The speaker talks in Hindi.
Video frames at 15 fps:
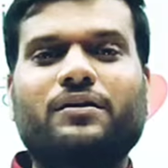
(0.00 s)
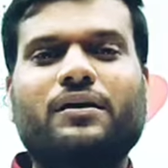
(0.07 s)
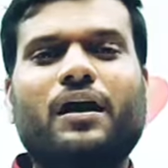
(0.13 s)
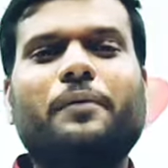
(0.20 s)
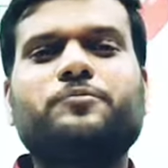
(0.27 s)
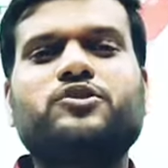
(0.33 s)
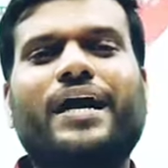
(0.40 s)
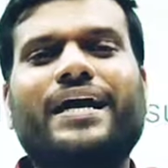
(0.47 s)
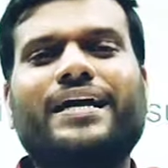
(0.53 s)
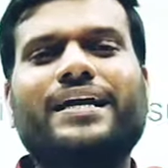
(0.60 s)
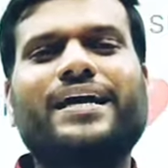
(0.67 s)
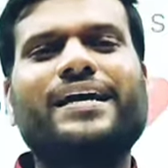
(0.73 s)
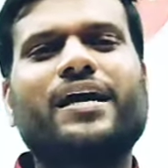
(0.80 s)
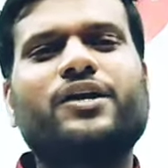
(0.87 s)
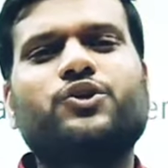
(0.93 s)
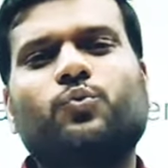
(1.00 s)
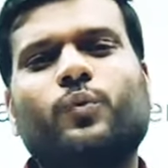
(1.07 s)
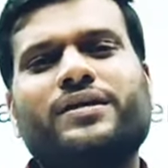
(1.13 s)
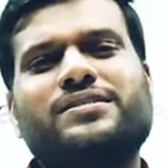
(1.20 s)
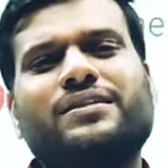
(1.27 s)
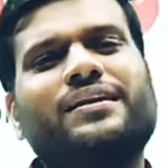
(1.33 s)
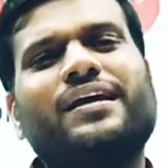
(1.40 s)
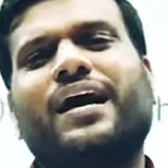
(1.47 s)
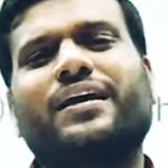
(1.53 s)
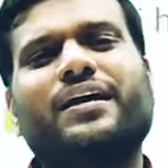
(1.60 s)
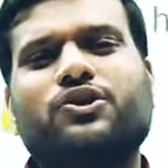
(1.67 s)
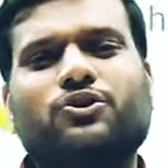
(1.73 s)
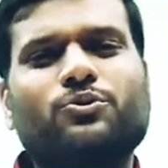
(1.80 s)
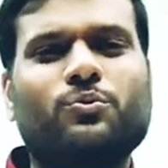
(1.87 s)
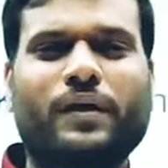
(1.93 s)
अब चाइना या यूएस इतने
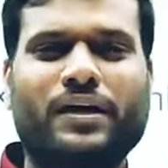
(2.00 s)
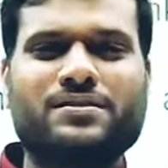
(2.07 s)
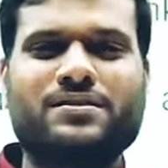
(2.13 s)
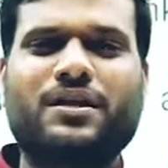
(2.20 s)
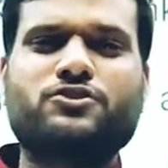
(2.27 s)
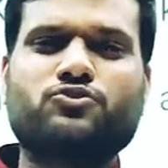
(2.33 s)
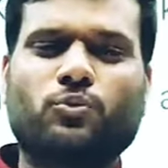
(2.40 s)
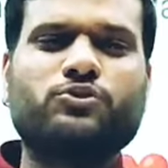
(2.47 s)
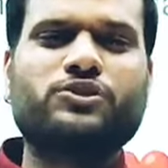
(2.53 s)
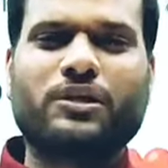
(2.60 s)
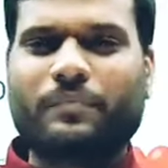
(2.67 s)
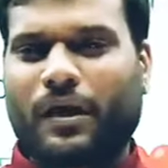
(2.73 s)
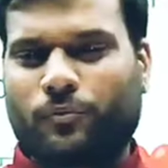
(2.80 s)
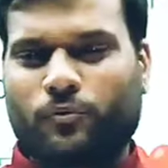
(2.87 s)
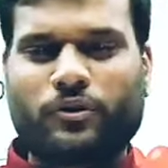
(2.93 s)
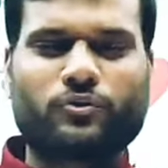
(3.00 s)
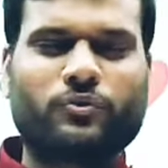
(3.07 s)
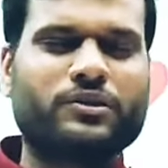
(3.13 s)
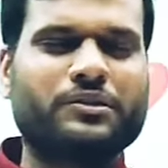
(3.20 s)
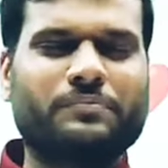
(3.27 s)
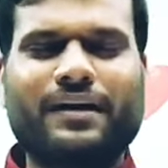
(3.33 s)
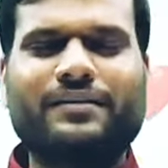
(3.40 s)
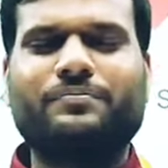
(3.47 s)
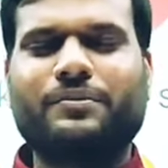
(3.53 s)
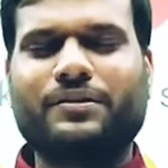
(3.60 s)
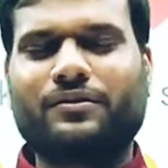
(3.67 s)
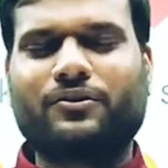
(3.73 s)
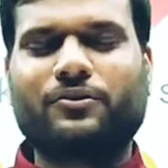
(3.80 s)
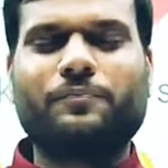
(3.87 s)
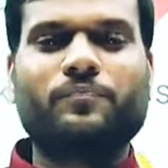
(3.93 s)
आगे क्यों है जरा सोचिए मैं आपको थोड़ी सी बात
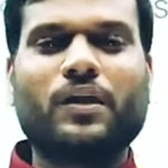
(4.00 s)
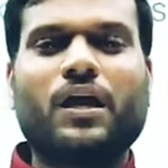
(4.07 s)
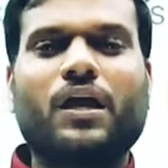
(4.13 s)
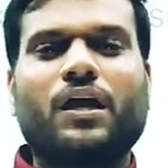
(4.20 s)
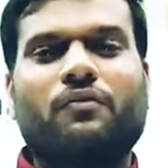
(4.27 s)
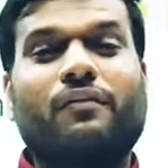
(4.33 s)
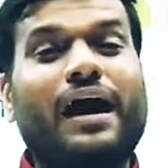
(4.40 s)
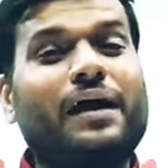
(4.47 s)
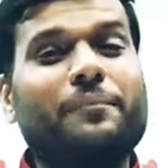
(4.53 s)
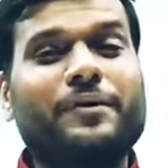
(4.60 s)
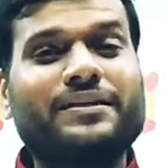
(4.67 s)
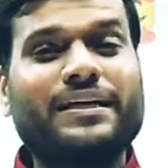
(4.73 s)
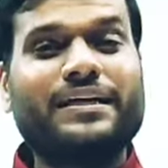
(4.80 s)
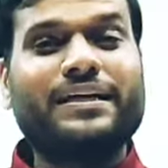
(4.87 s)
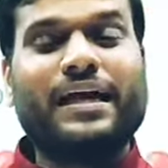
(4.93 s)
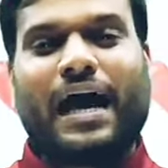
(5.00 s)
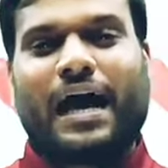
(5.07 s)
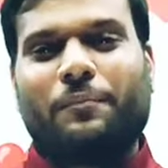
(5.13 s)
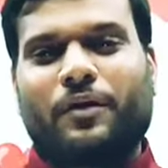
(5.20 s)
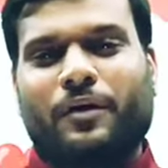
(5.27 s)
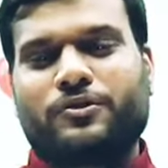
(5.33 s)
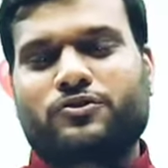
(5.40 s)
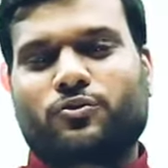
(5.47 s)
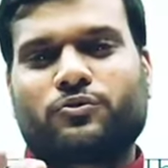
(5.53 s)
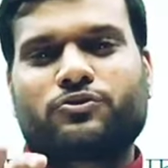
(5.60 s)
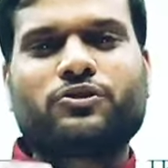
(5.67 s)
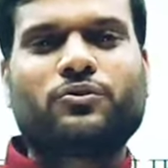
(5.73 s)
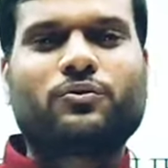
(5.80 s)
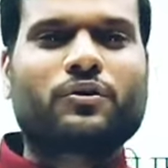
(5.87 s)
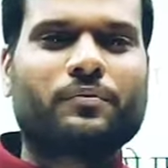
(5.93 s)
बताता हूँ वहां पर देखिए आप कभी
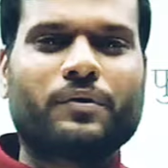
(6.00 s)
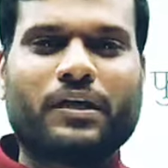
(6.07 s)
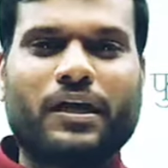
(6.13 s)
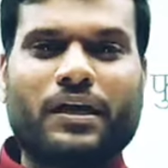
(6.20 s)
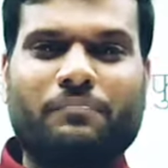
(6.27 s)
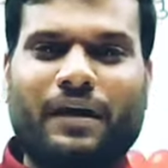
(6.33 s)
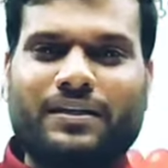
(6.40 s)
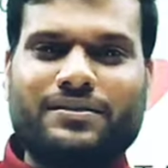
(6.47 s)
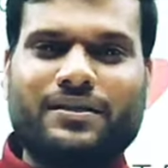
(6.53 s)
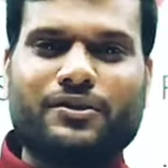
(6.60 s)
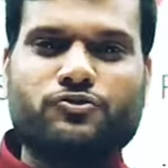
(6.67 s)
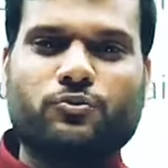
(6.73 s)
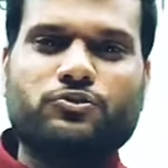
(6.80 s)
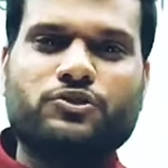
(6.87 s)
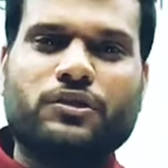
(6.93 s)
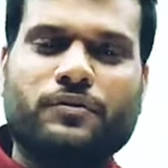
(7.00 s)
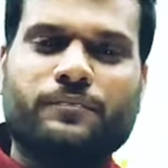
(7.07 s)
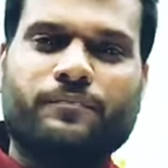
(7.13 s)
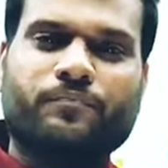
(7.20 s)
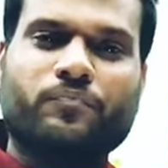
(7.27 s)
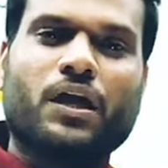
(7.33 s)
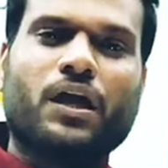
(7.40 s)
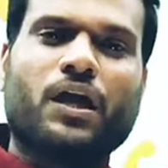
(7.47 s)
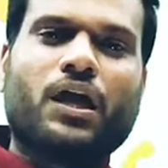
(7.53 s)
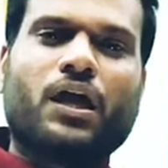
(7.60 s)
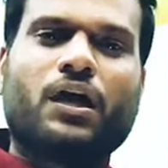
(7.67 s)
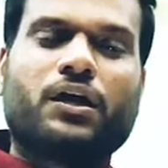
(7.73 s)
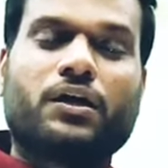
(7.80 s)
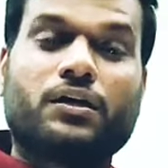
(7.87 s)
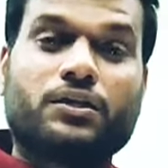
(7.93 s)
सोचे हो कभी एक बात जरा
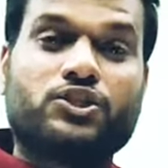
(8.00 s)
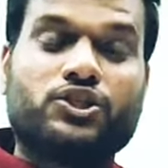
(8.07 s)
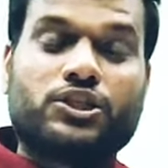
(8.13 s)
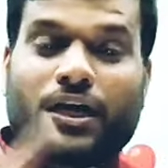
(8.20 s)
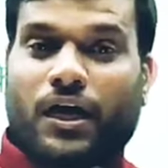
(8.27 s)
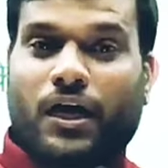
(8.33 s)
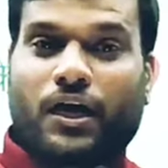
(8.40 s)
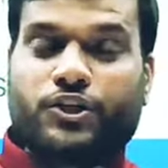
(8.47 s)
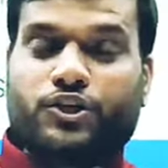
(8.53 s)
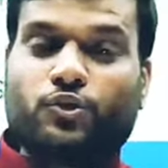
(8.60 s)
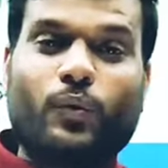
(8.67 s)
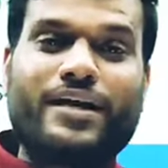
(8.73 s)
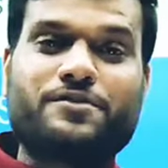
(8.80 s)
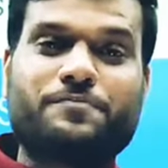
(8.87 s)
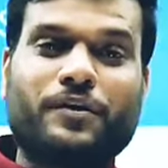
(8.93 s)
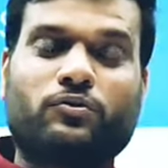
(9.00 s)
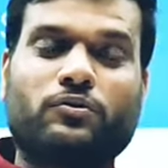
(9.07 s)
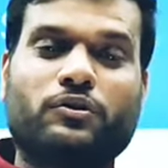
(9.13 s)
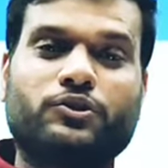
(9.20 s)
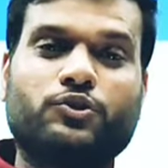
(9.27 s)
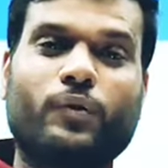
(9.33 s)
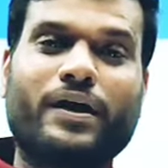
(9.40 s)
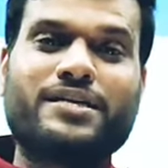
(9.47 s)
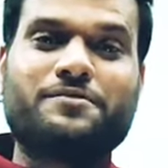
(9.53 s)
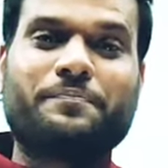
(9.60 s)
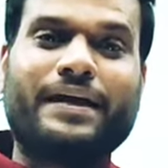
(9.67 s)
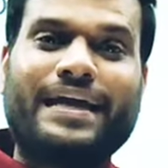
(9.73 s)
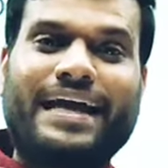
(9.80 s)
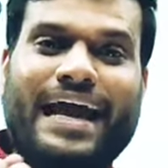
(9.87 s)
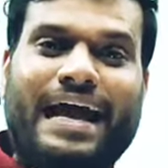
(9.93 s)
सोचना यूएस में यूएस
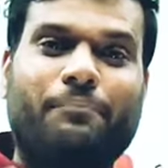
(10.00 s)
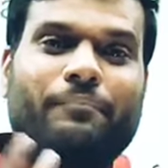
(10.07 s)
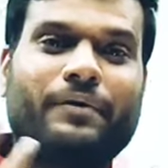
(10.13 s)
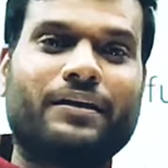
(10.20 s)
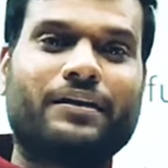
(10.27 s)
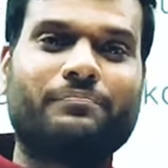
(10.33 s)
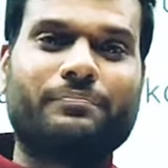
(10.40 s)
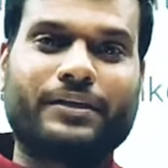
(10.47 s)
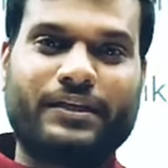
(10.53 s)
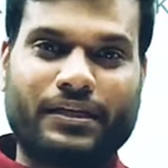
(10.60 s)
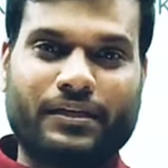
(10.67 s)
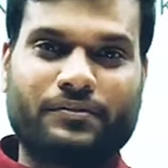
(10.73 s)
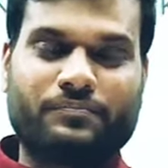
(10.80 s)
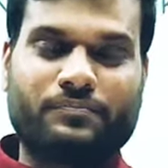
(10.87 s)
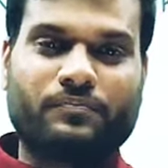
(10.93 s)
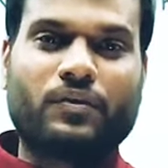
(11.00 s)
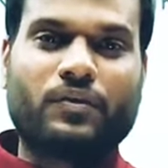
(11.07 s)
में एप्पल कंपनी है